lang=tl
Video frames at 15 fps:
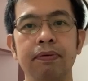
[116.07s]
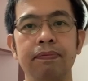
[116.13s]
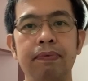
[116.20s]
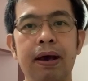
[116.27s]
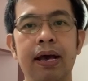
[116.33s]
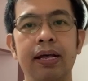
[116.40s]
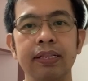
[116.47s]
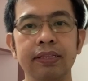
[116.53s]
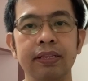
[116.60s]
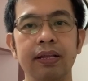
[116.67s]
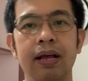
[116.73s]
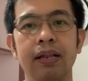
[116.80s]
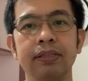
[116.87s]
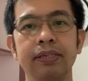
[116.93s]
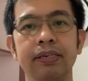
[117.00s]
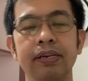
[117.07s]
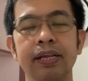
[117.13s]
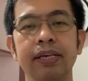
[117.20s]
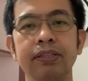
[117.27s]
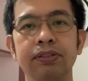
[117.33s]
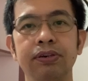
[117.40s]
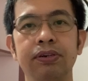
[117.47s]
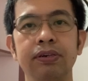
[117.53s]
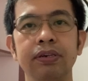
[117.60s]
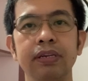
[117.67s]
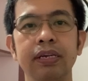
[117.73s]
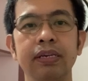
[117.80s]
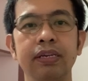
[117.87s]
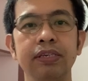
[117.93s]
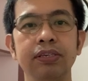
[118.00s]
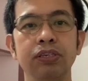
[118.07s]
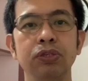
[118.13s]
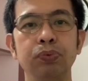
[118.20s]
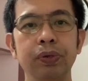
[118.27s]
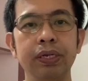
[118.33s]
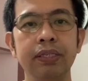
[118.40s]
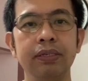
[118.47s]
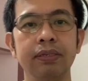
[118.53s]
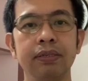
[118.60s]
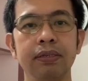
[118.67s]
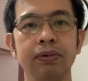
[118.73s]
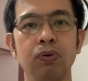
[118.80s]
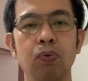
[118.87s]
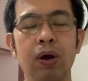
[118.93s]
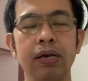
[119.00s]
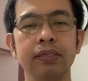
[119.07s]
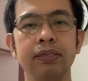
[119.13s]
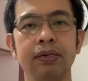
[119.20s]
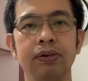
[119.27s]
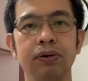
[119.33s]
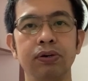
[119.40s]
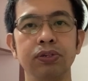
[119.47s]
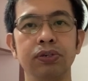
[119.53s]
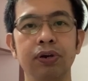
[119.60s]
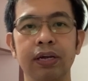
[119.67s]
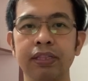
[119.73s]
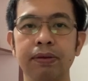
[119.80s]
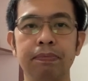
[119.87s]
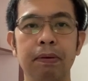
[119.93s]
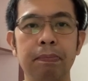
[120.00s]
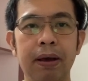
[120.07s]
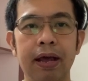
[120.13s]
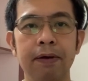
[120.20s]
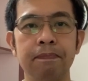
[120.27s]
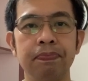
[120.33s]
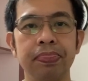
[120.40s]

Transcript: fan, alternator, ignition switch, washer, audio at iba pa